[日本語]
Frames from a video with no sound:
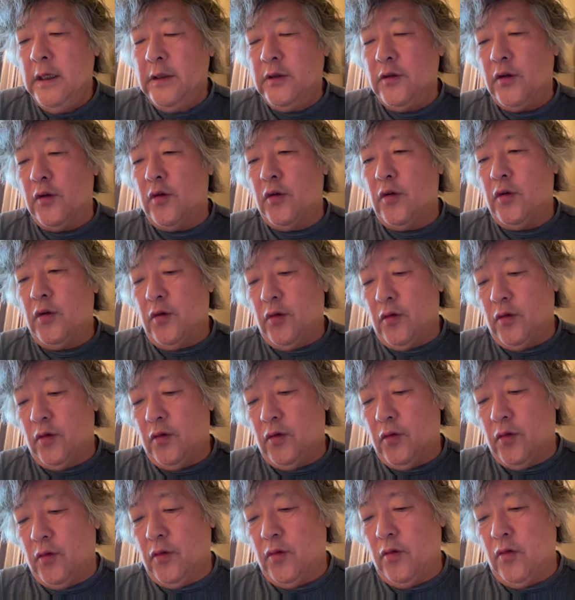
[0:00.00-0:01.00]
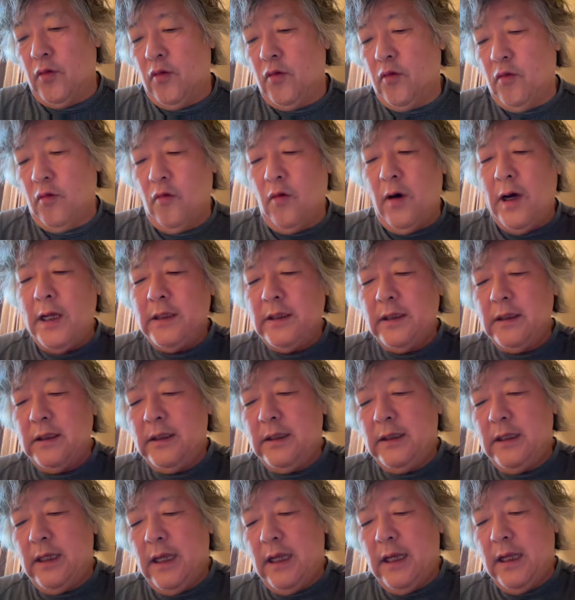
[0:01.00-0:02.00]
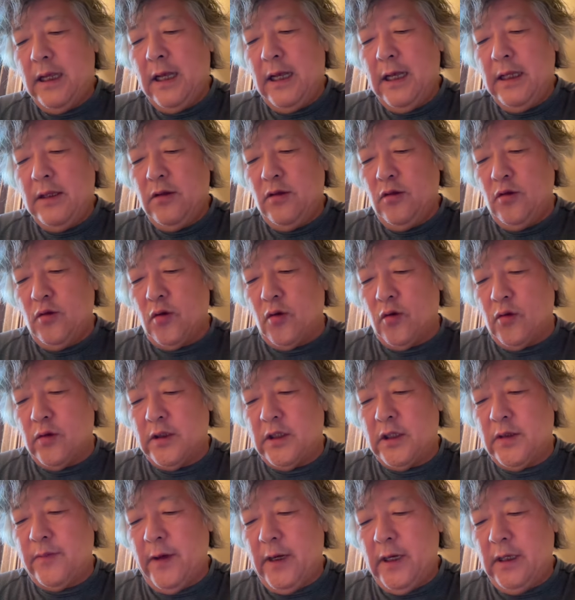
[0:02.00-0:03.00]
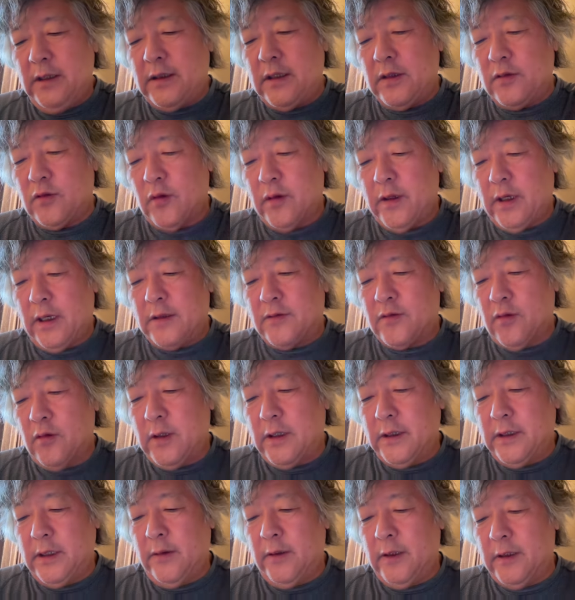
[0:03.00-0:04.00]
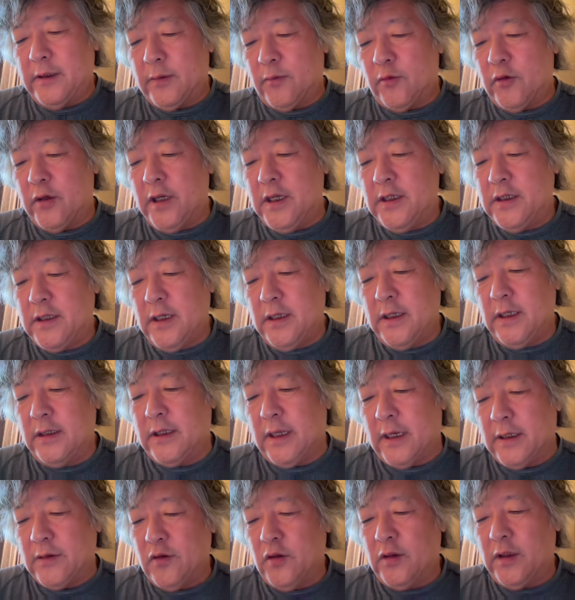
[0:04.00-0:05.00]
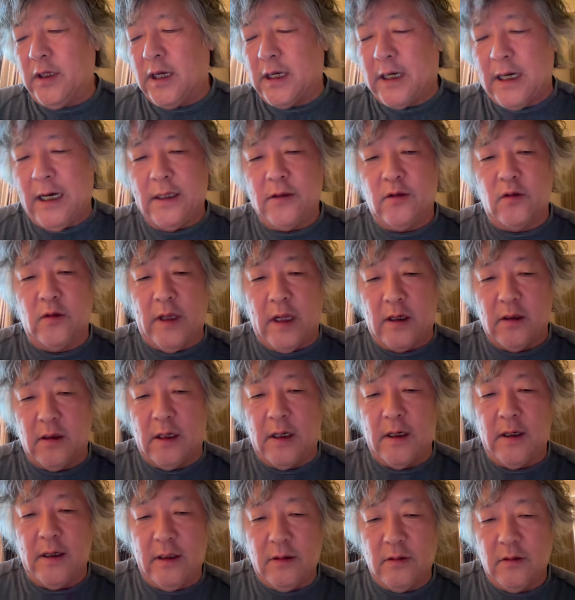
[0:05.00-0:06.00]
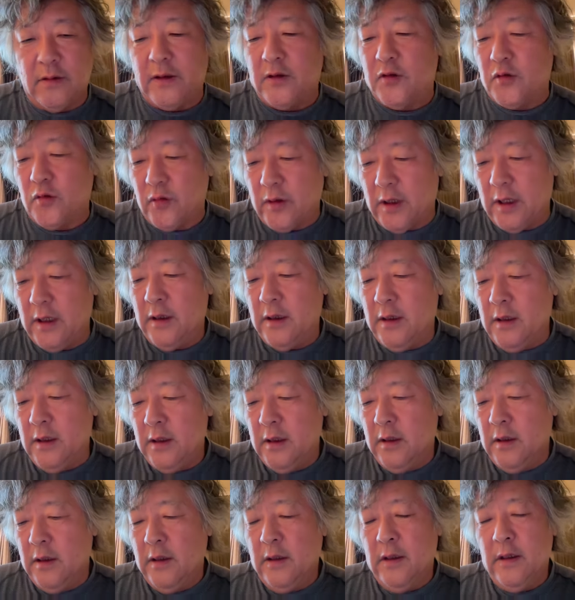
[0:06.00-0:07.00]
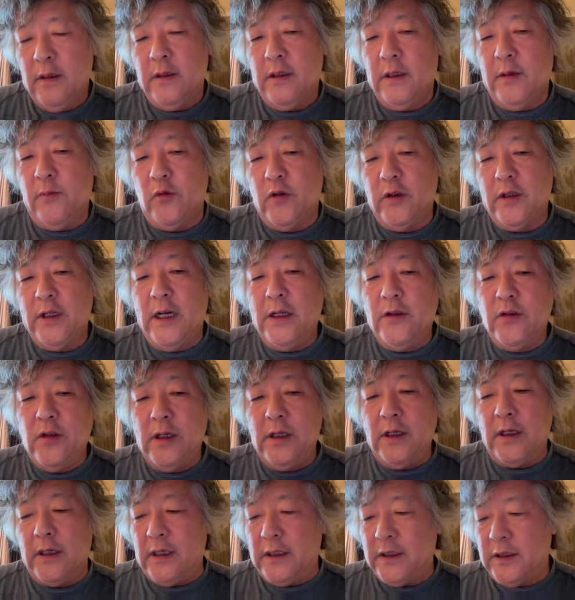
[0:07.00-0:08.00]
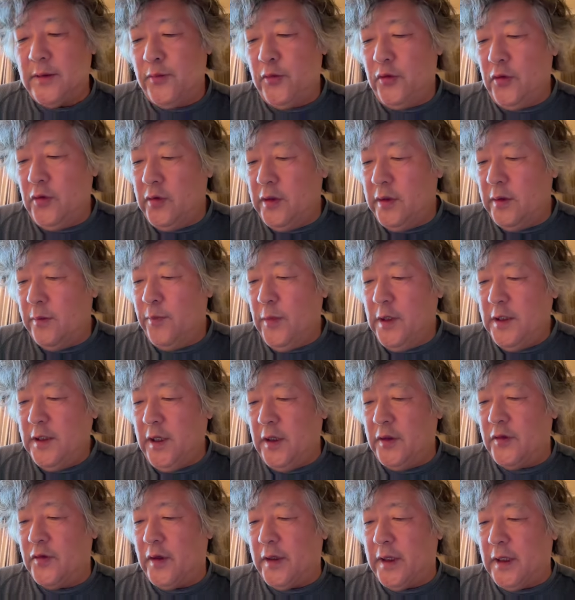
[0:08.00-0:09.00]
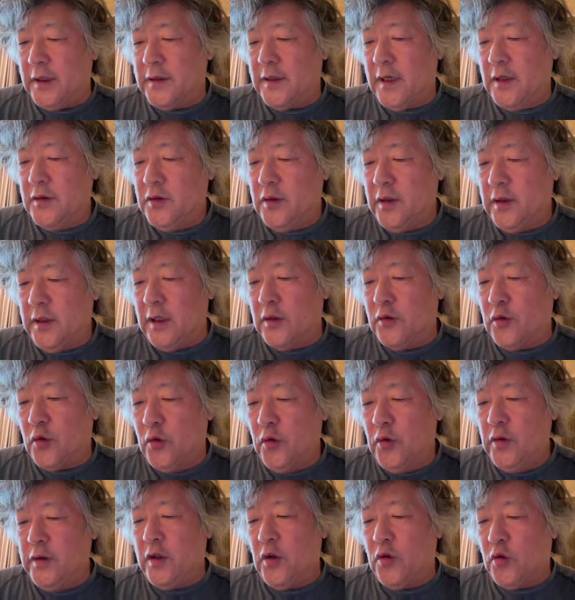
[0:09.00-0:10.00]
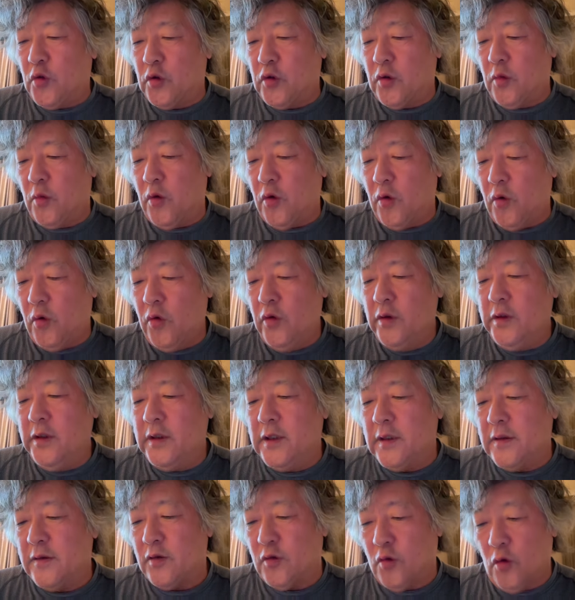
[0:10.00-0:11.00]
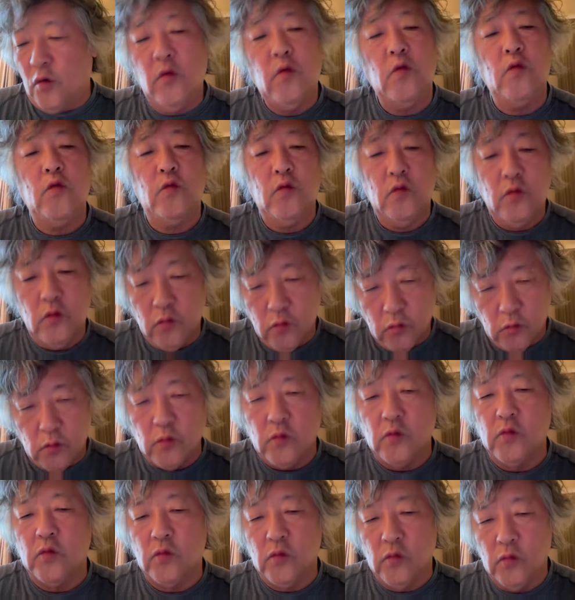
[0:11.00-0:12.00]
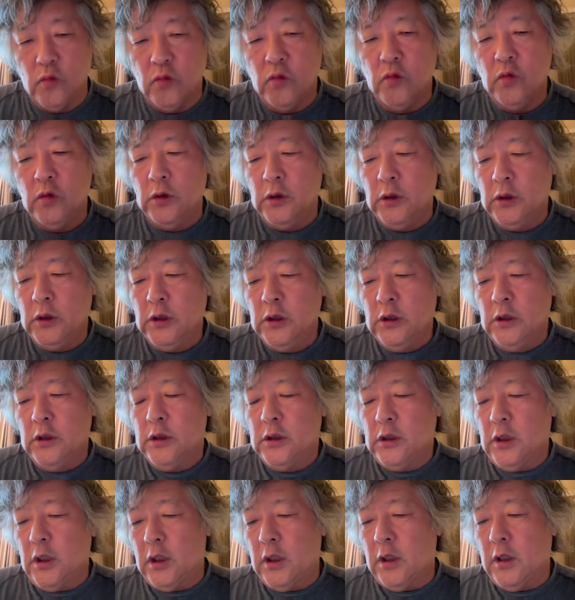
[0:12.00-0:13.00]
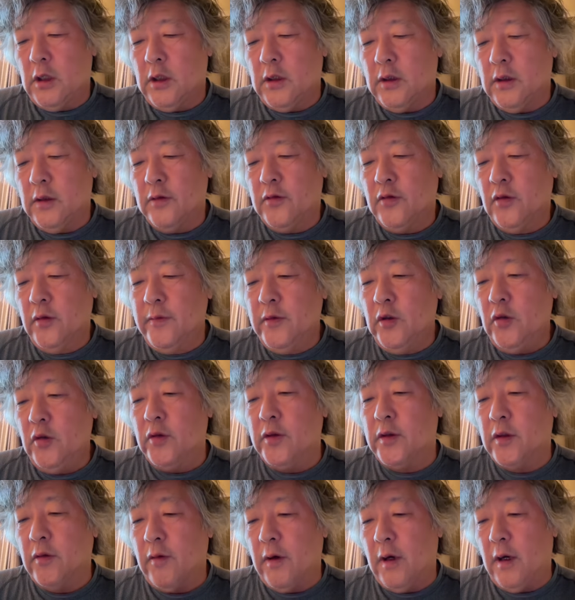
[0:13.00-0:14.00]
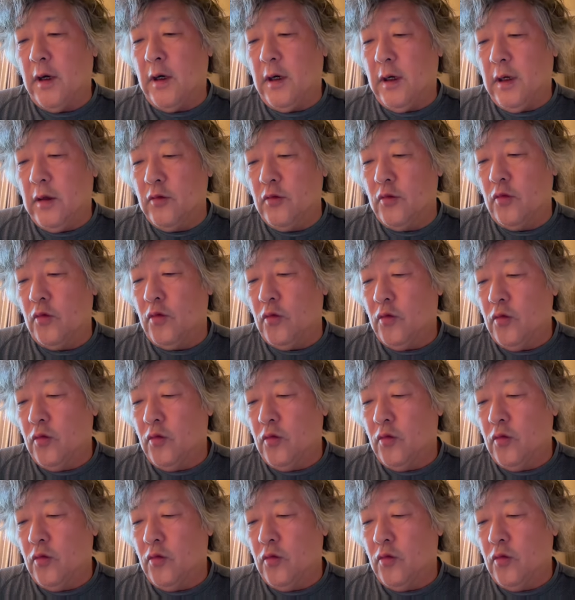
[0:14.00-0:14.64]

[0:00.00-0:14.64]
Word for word: その、終わった後、しばらく経つと、なんかその方々も冷静になってね、その時はカーッとなられるんでしょうね。でも意外となんかね、自分のメッセージはね、最終的には届いてることも多いんですよ。うん。だから、そういう意味においては、あの、